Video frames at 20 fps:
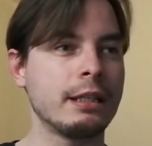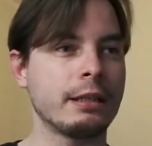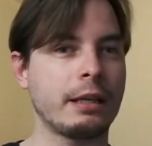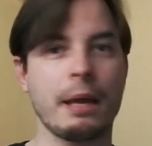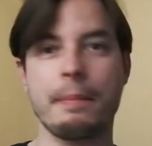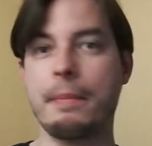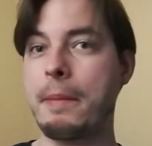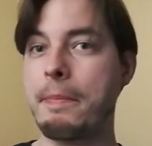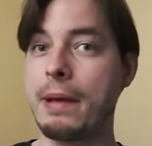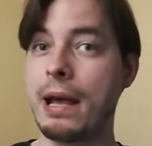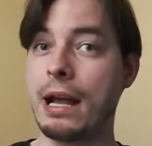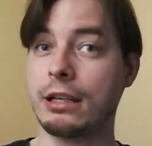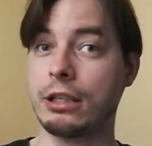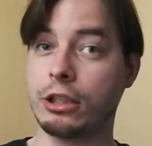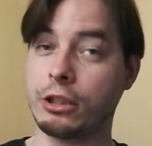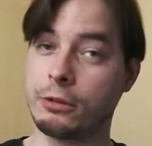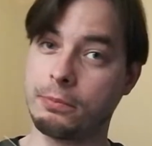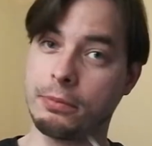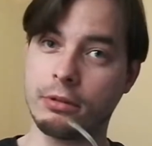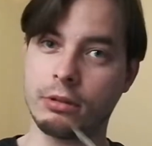che mi piace
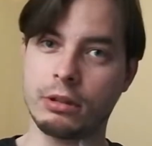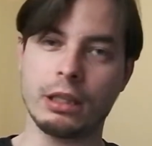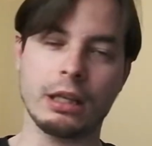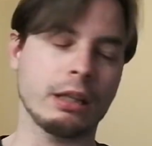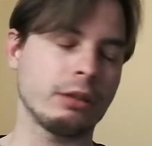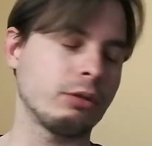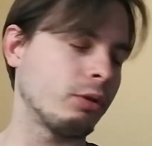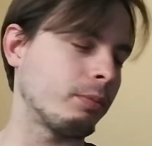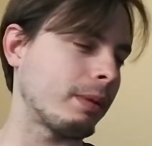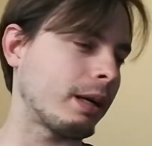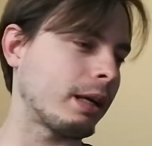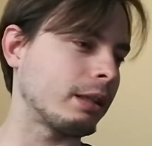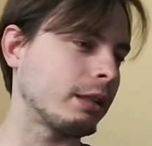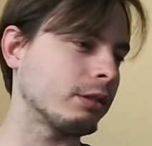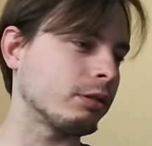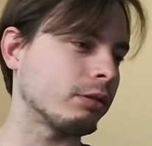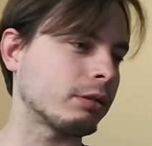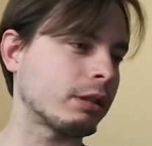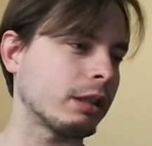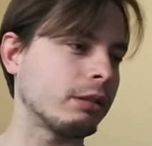rispondere a domande,
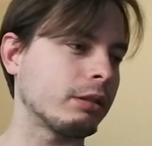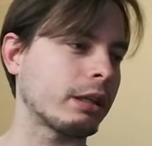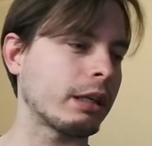soltanto